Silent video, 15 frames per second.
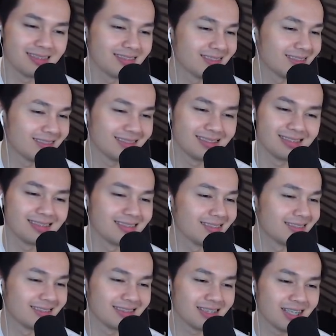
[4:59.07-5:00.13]
dulu
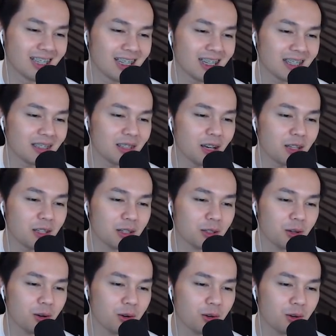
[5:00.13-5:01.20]
mainnya selalu diajak
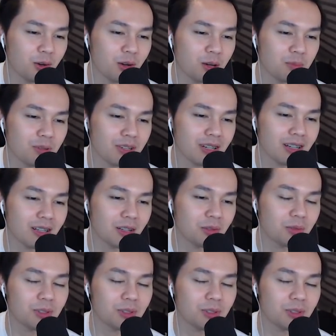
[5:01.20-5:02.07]
nongkrong nggak pernah ada